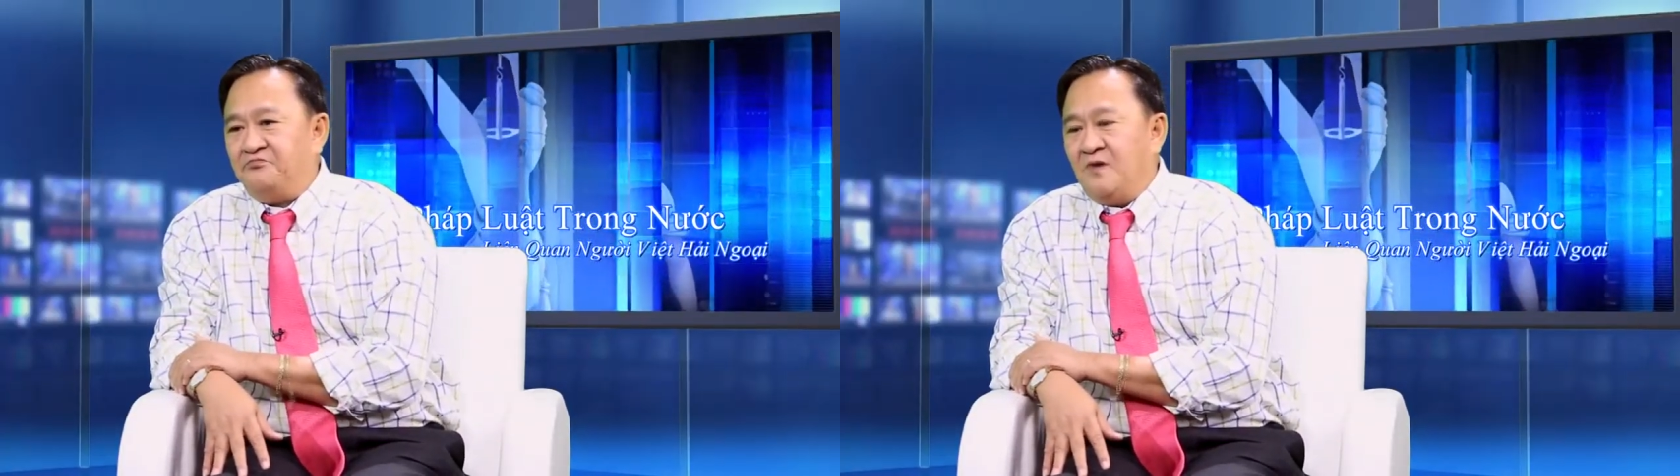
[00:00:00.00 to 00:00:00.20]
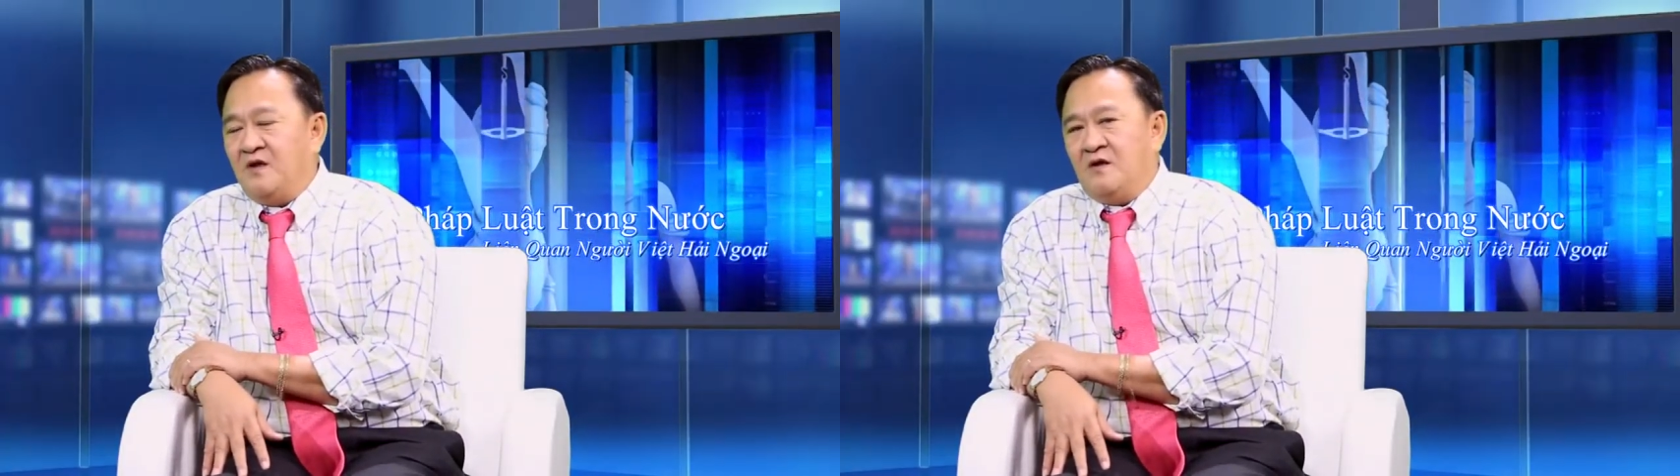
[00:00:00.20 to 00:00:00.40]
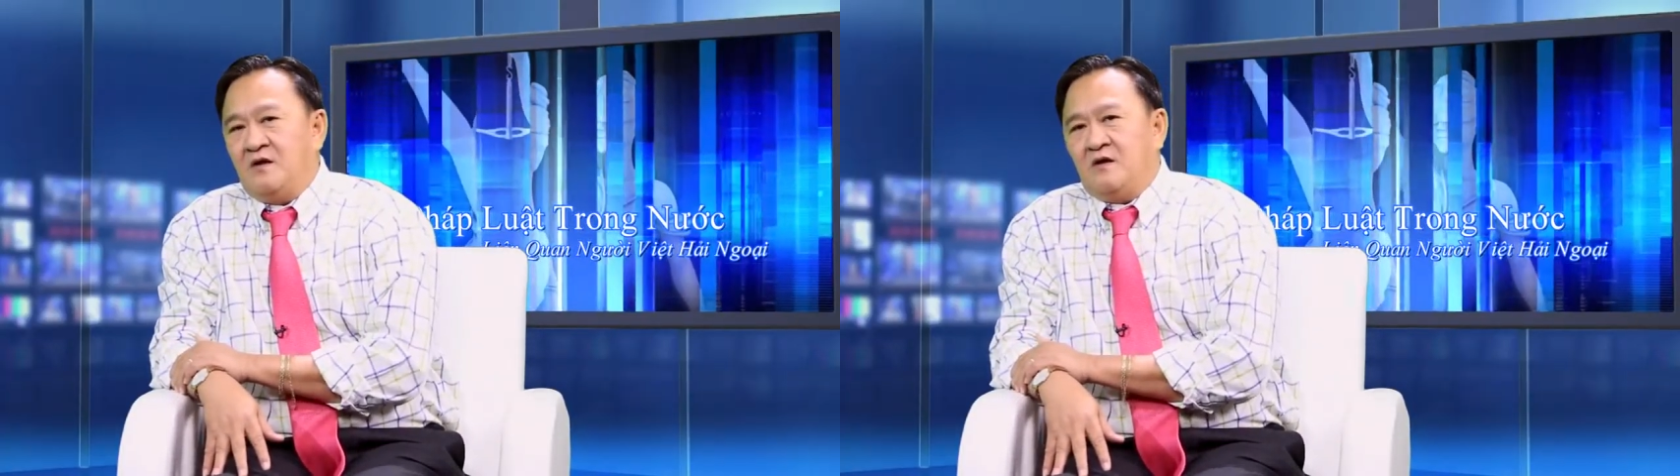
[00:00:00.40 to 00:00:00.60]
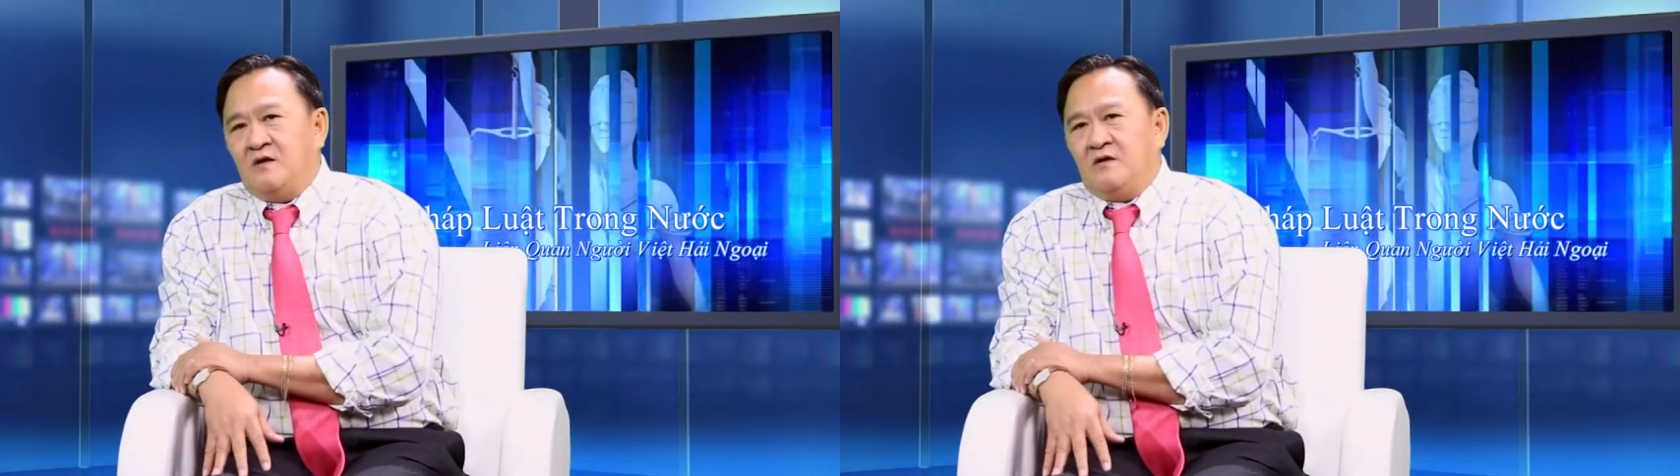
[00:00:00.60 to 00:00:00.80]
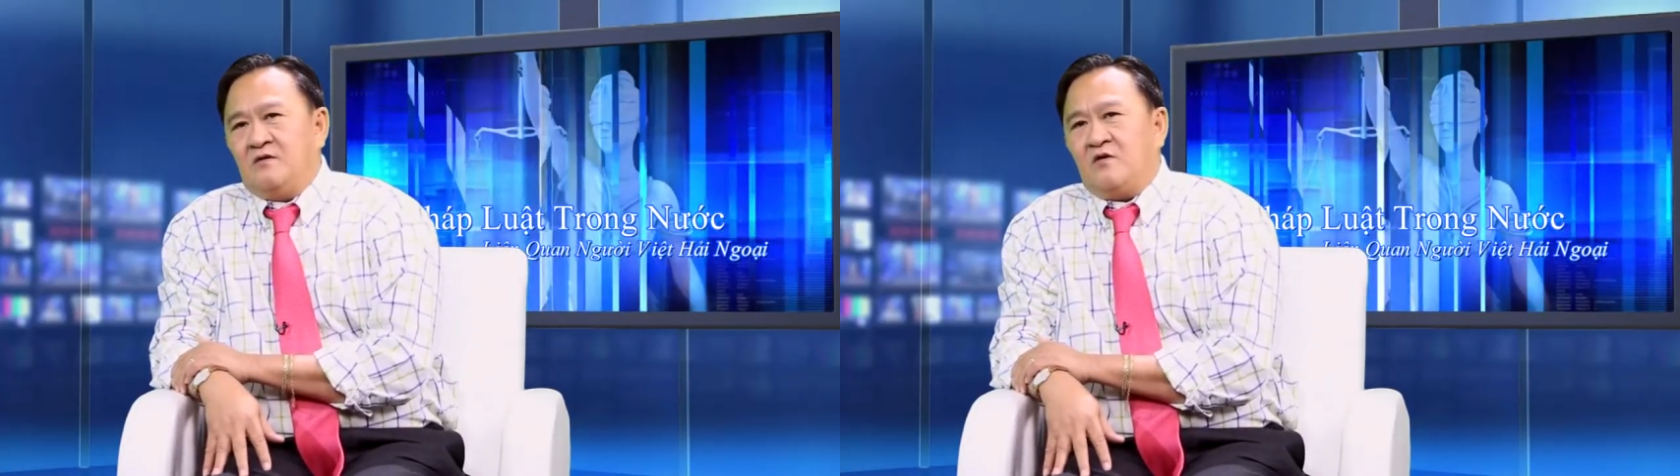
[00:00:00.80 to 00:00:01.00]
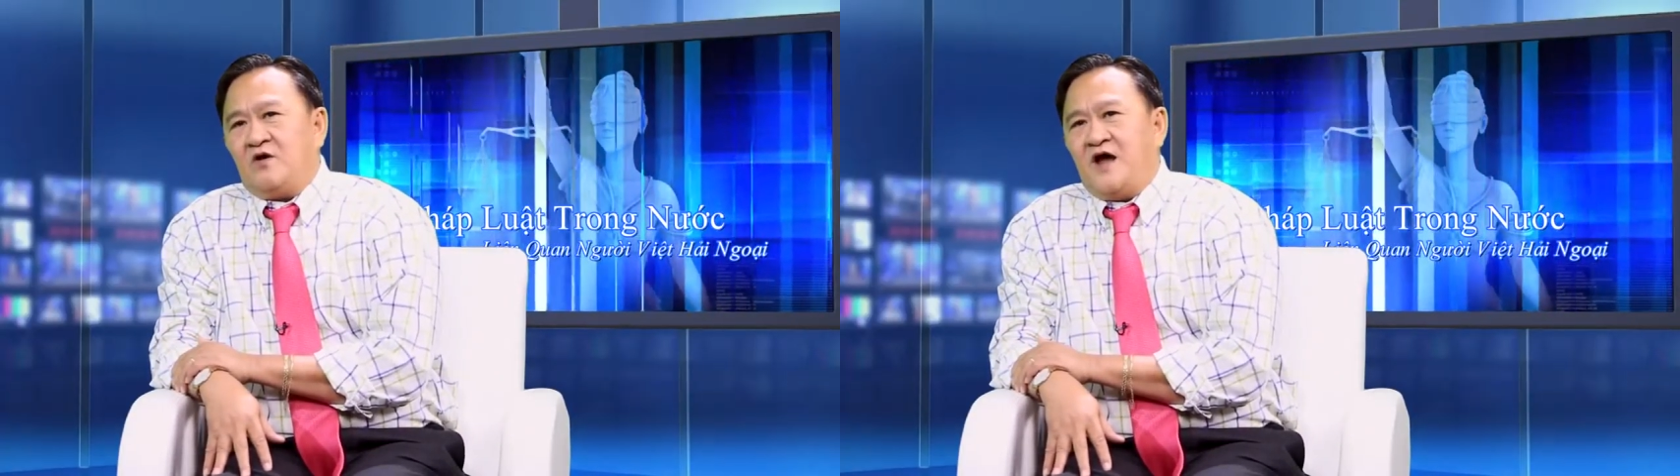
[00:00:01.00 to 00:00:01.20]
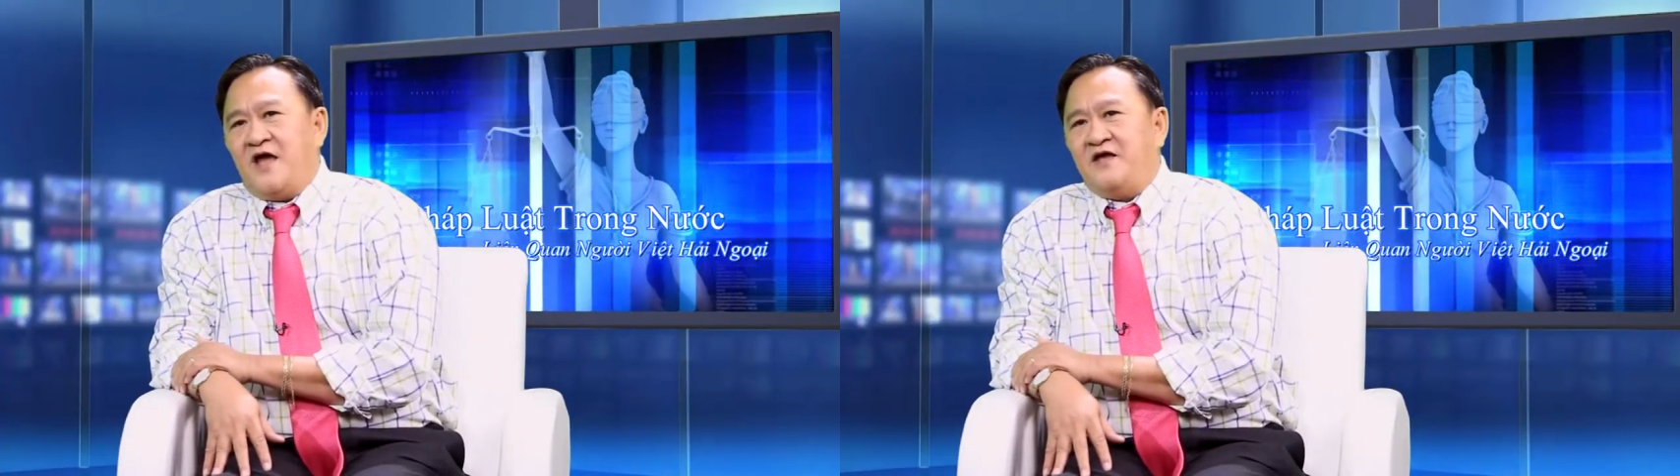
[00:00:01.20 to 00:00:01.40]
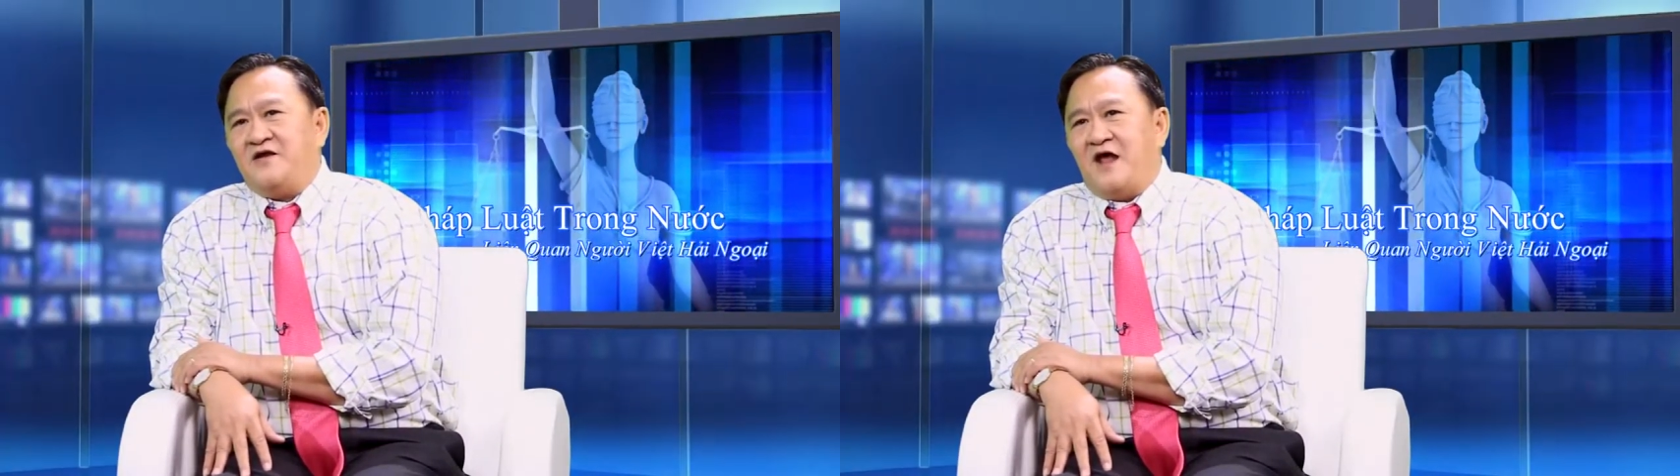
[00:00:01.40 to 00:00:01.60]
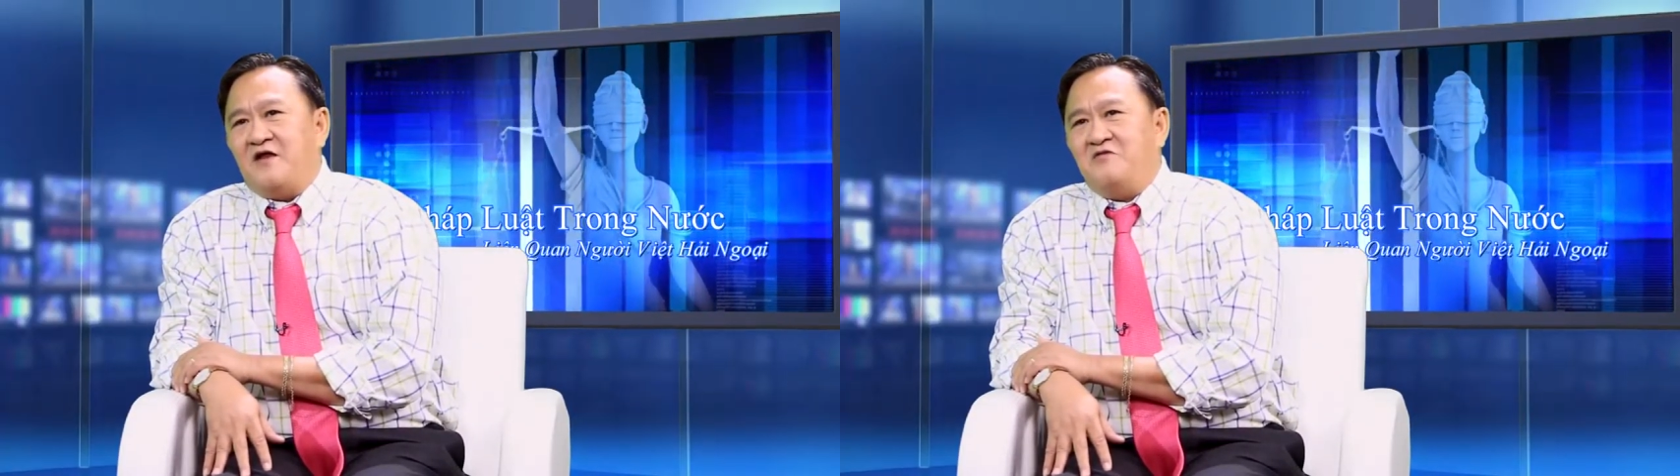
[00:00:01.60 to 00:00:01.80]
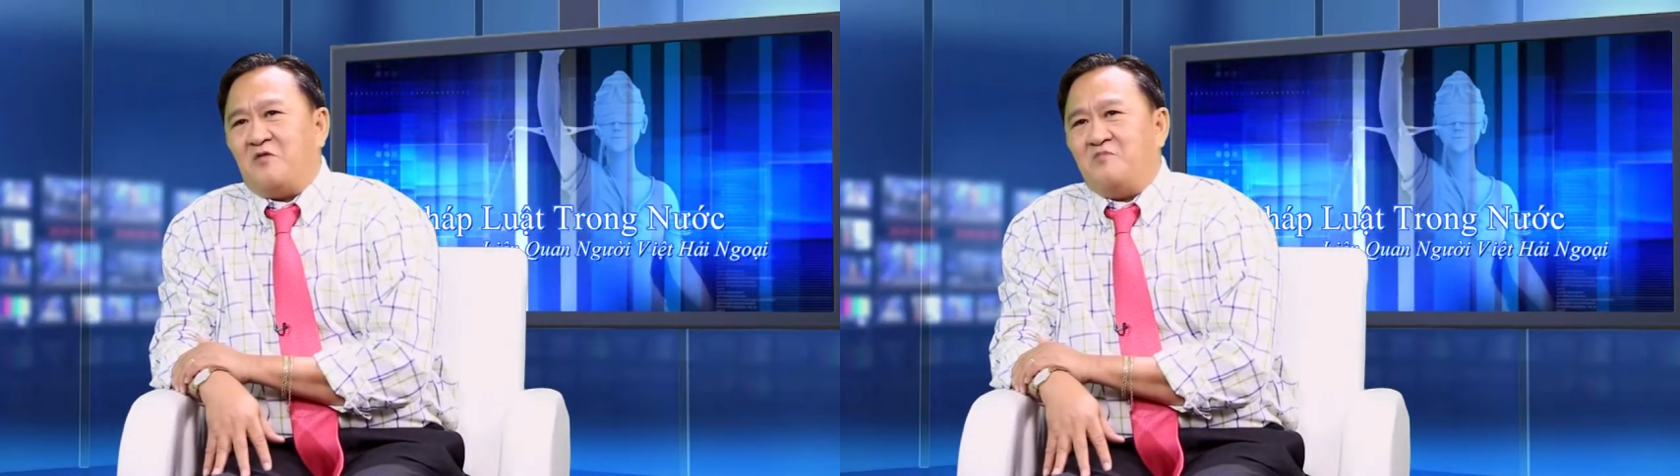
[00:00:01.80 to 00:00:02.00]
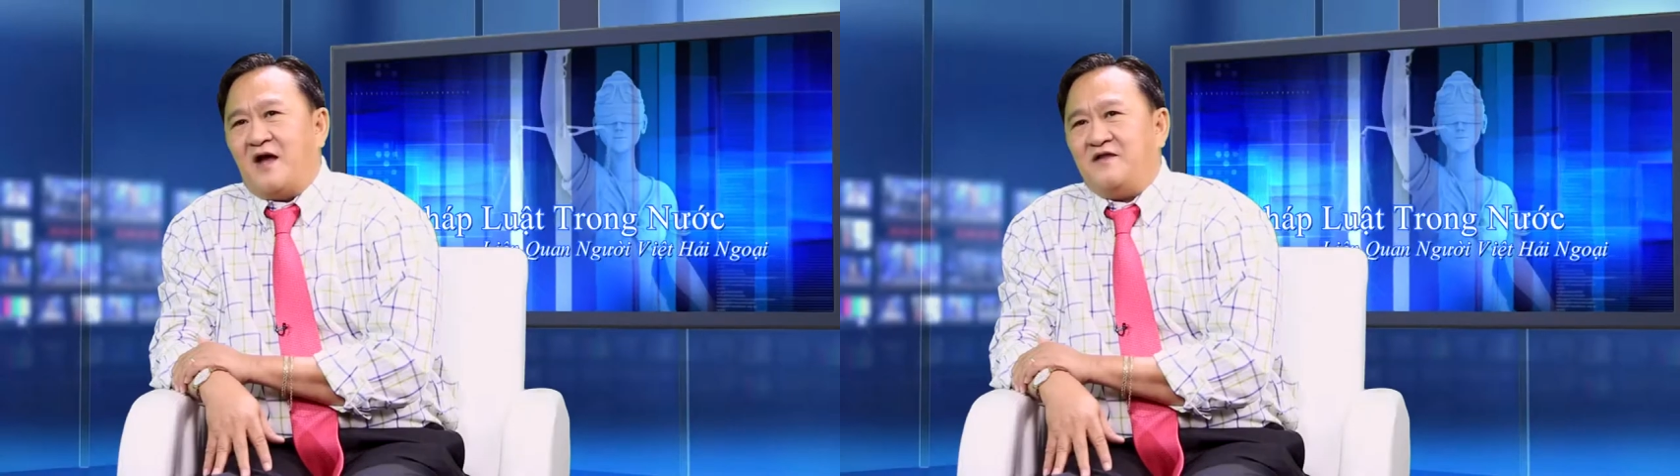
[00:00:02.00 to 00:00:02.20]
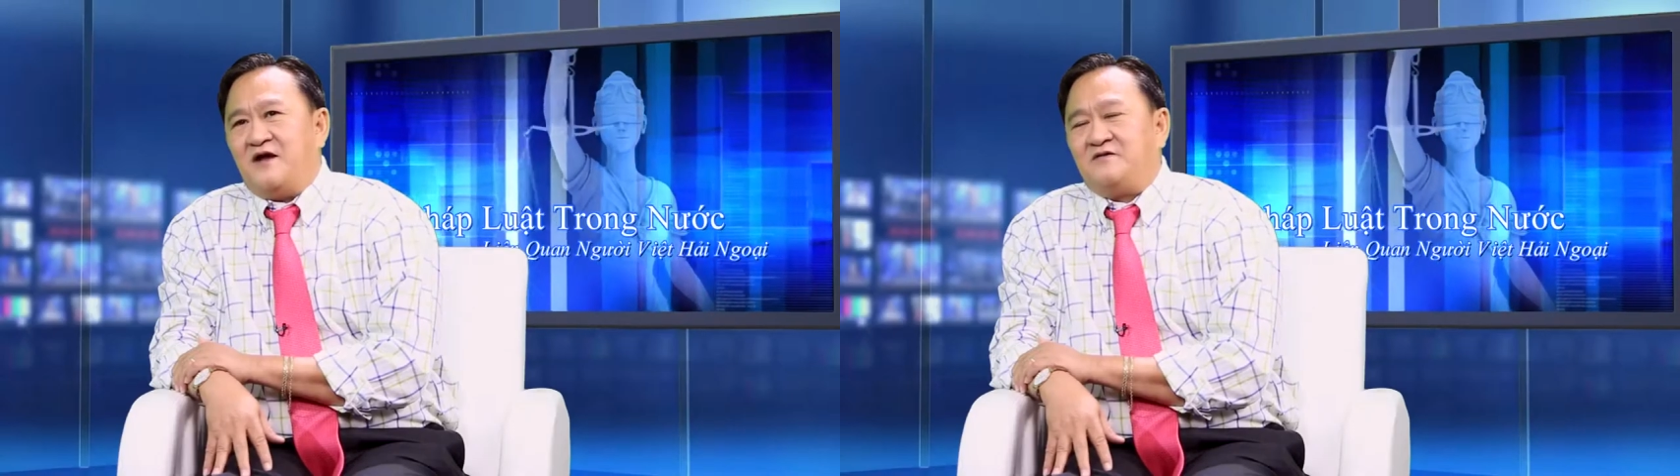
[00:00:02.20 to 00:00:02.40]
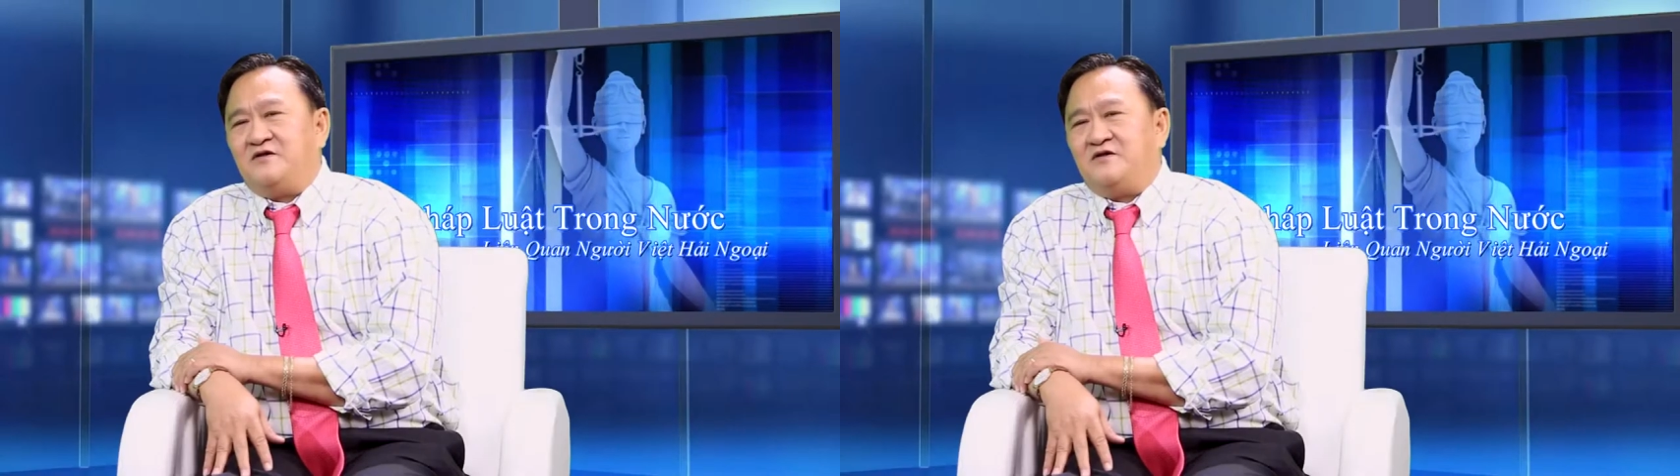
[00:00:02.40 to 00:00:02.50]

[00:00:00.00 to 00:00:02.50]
Uh-huh. Nó có hai vấn đề nó nhọc nhằn nha.